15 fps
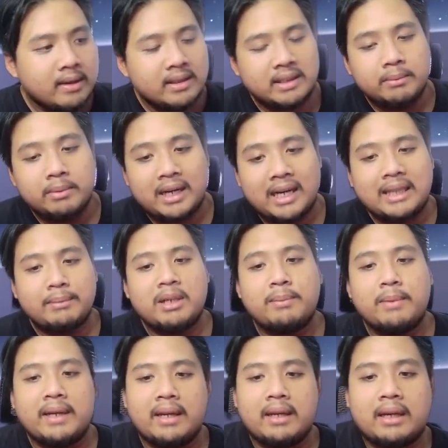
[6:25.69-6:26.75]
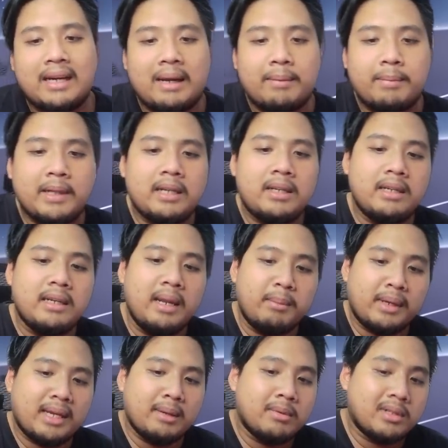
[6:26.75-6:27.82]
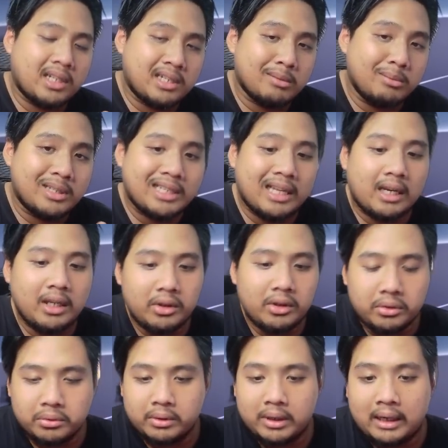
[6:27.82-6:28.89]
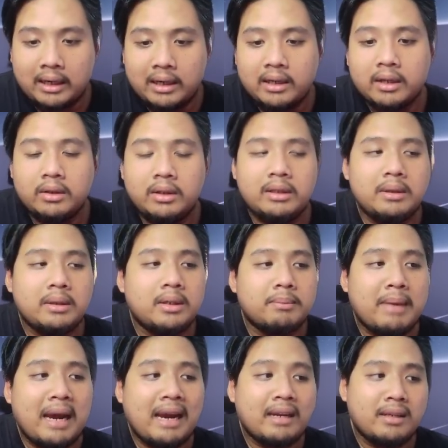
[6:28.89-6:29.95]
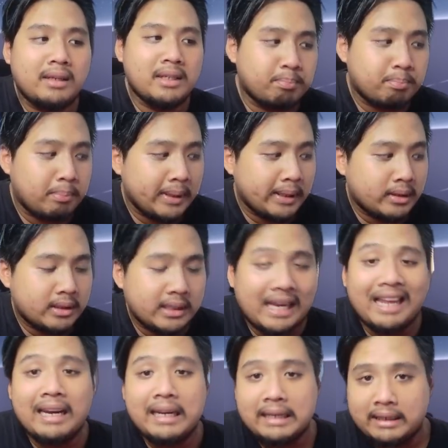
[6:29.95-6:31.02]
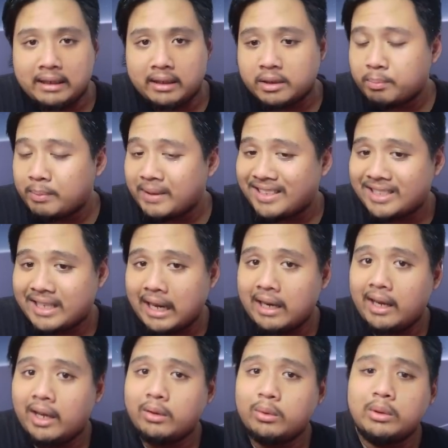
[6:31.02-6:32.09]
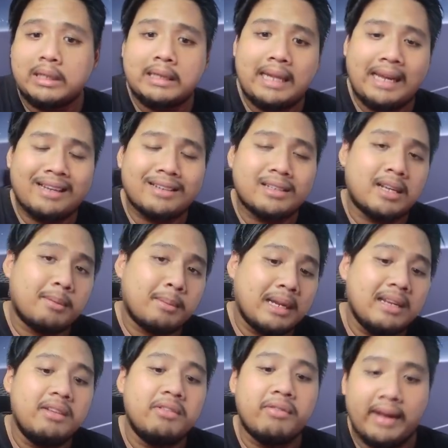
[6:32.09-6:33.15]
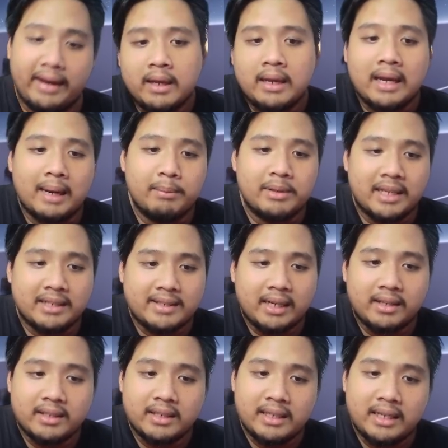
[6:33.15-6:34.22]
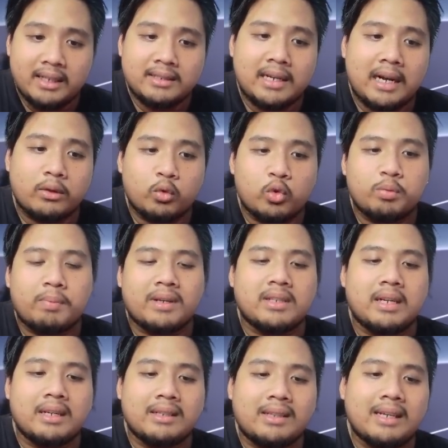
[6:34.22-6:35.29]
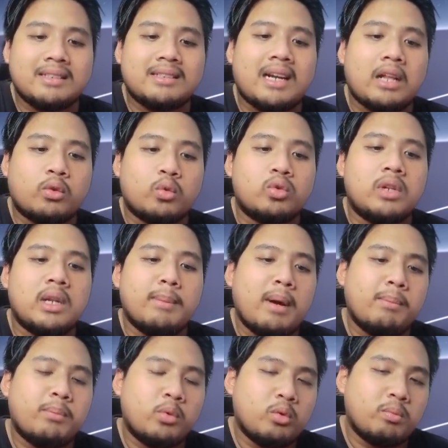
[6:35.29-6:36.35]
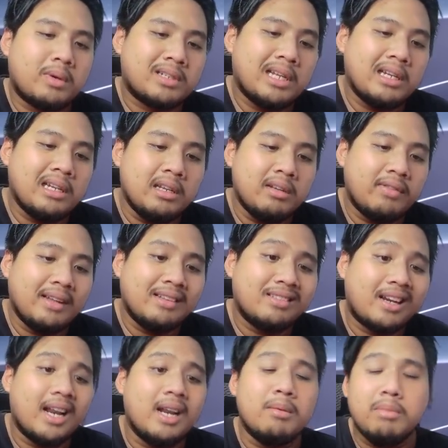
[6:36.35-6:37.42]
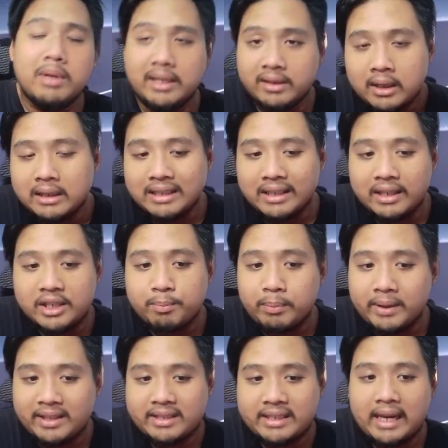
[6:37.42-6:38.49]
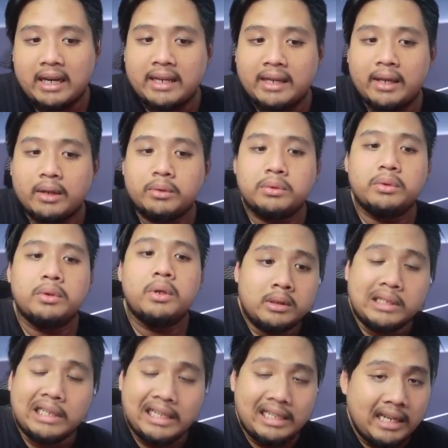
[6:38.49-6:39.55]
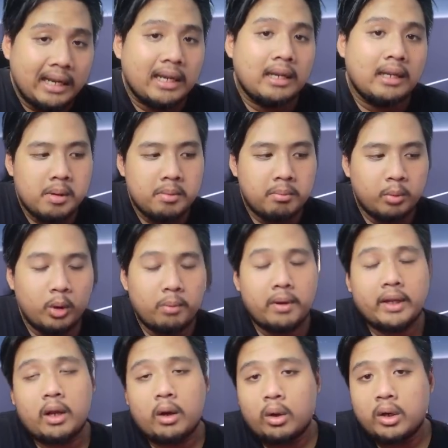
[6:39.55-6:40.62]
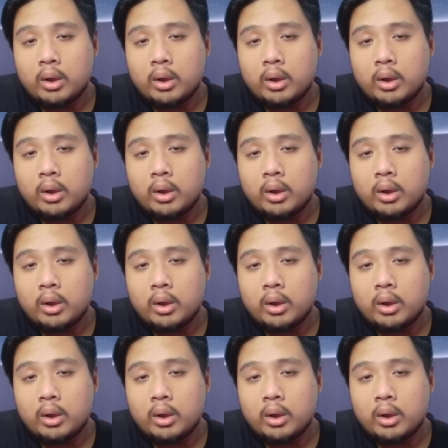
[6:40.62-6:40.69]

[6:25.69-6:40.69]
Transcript: Sebenarnya teman-teman ya, kenapa di damage-nya bisa sebesar itu? Karena dia nih eh, mainnya split scaling ya. Split scaling-nya tuh attack sama defense. Kalian bisa cek di sini ya, 100% attack, 150% defense trailblaze. Jadi split scaling-nya itu gede belum lagi kalau dia